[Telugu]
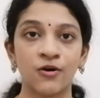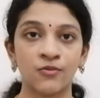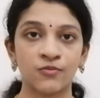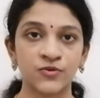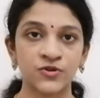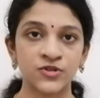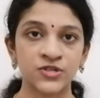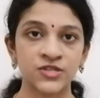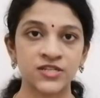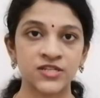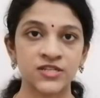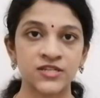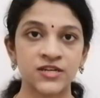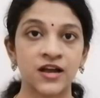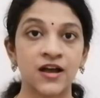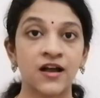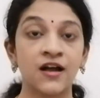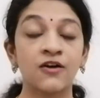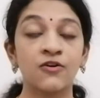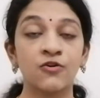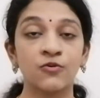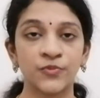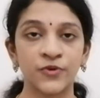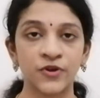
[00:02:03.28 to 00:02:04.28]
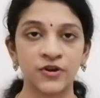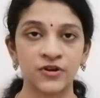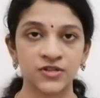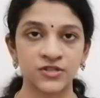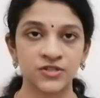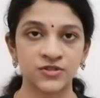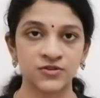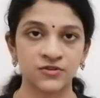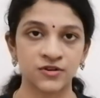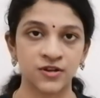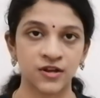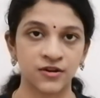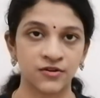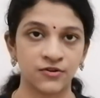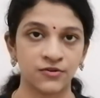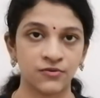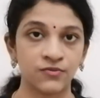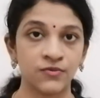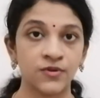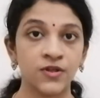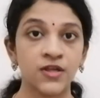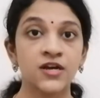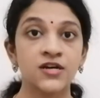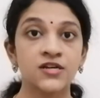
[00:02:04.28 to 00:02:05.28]
ఆపోజిట్గా ఉపయోగిస్తున్నట్టు
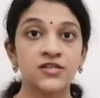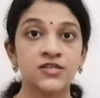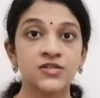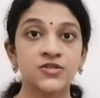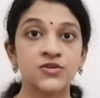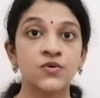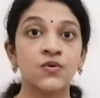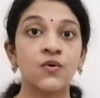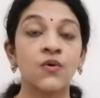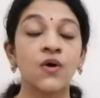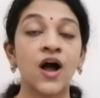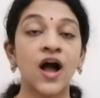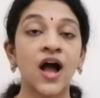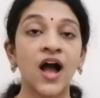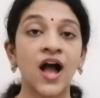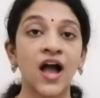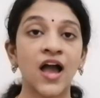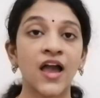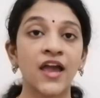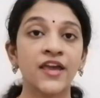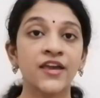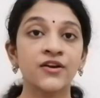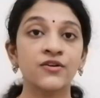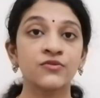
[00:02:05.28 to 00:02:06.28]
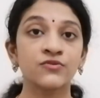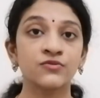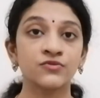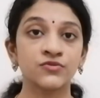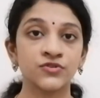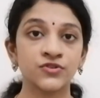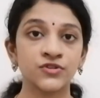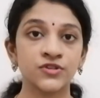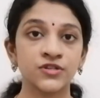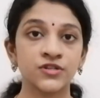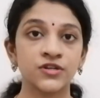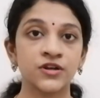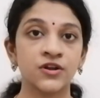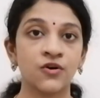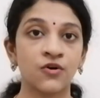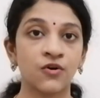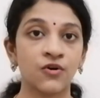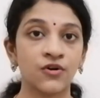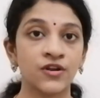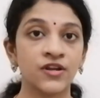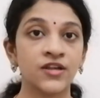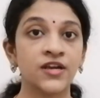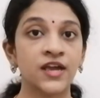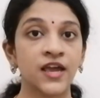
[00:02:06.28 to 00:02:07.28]
సో ఐ కుడ్
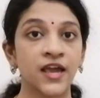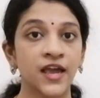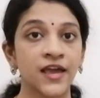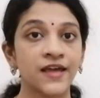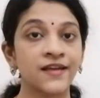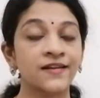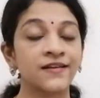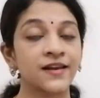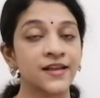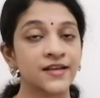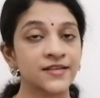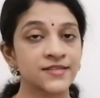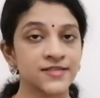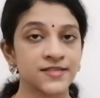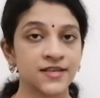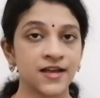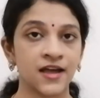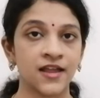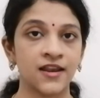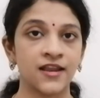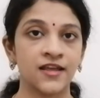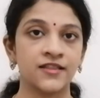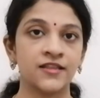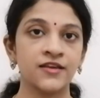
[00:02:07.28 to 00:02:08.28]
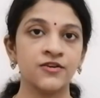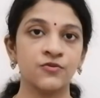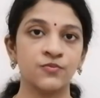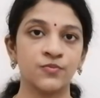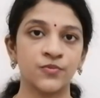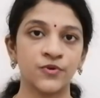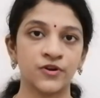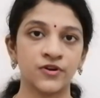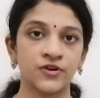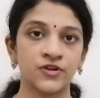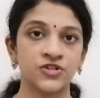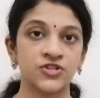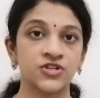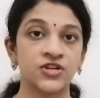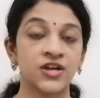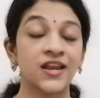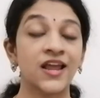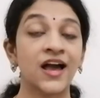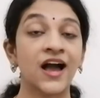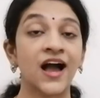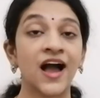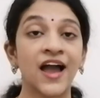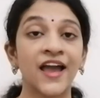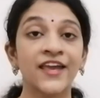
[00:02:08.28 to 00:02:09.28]
నాట్ కేర్లెస్ అనేది
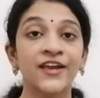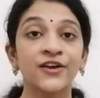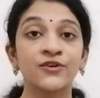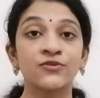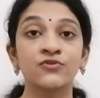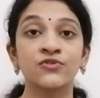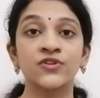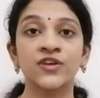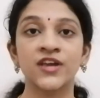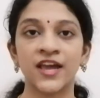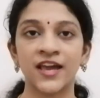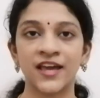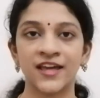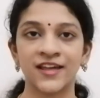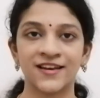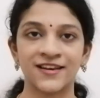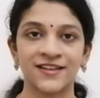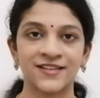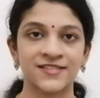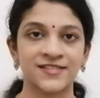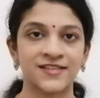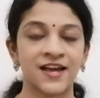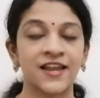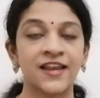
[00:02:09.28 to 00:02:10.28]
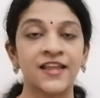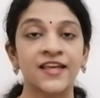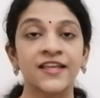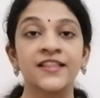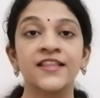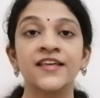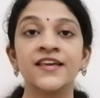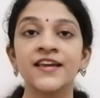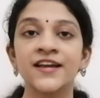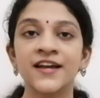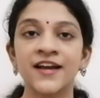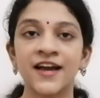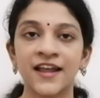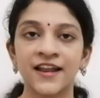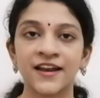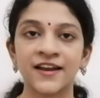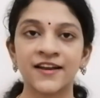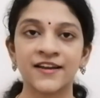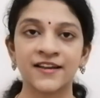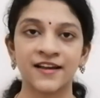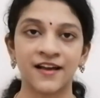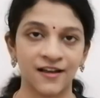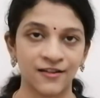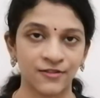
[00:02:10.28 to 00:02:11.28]
ఉపయోగించాలి ఐ కుడ్ కేర్లెస్ అనేది
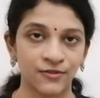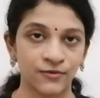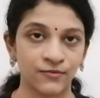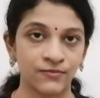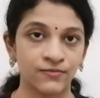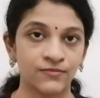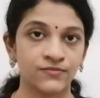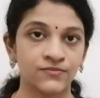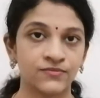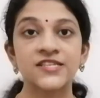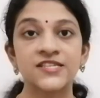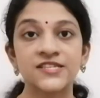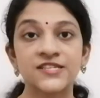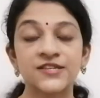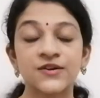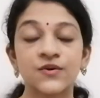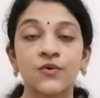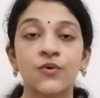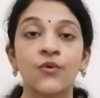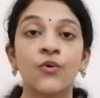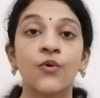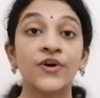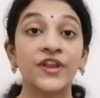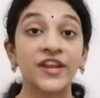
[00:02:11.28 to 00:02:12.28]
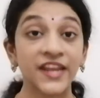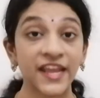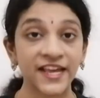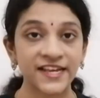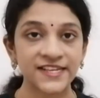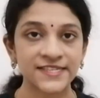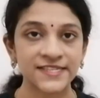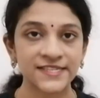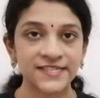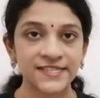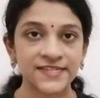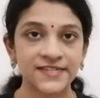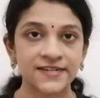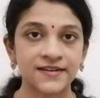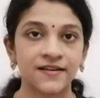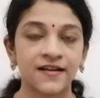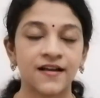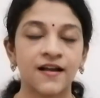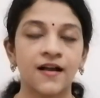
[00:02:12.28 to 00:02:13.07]
కరెక్ట్ కాదు సో నెక్స్ట్